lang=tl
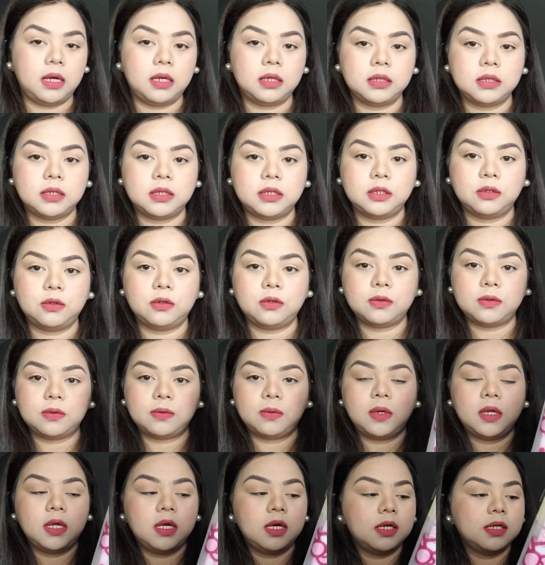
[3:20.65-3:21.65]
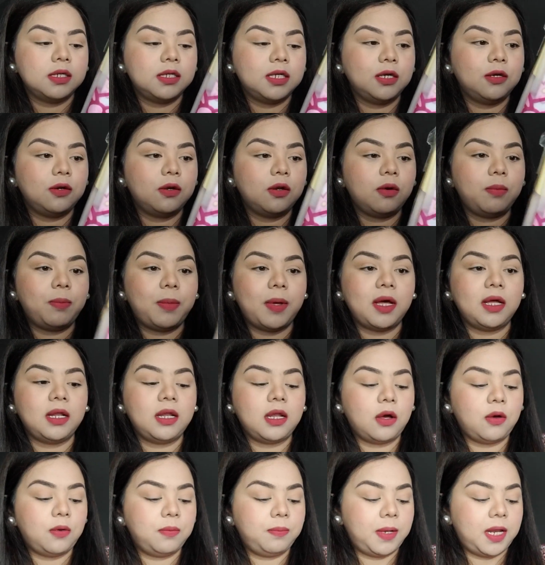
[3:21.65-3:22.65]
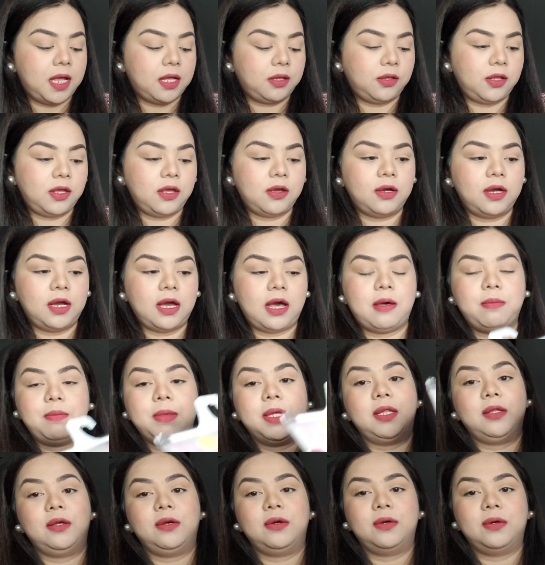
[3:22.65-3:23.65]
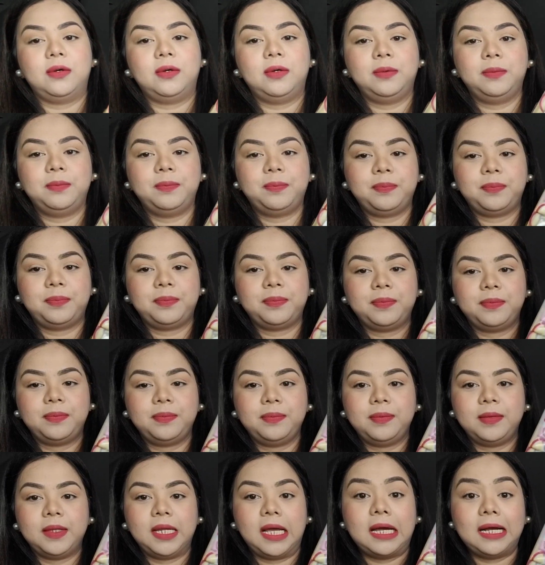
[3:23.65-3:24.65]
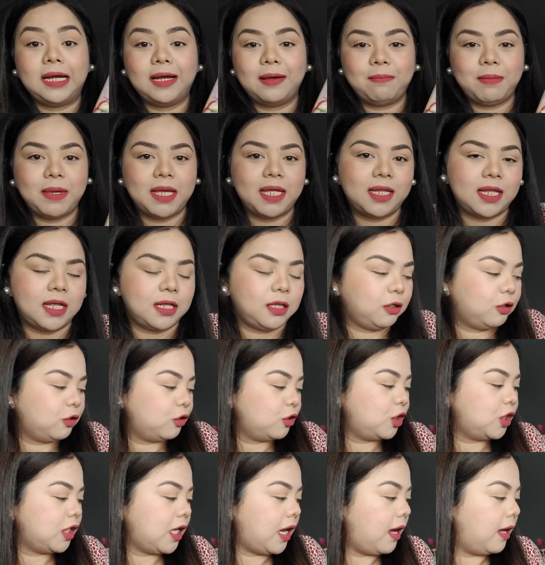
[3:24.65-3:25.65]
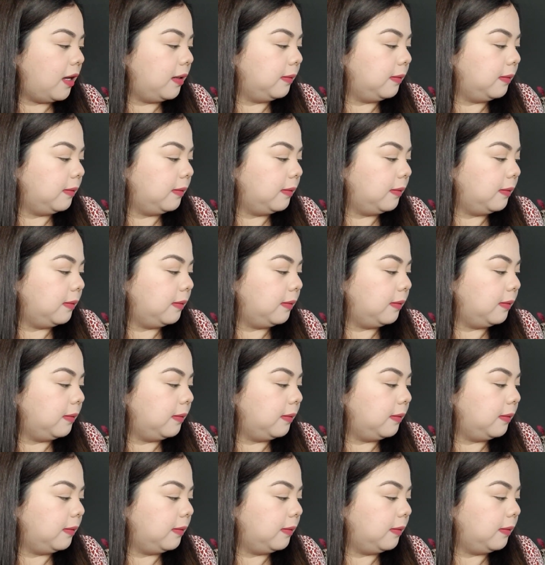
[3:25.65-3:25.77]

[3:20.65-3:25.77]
So, siguro pag nakompleto yung gamit ko, gagamitin ko siya.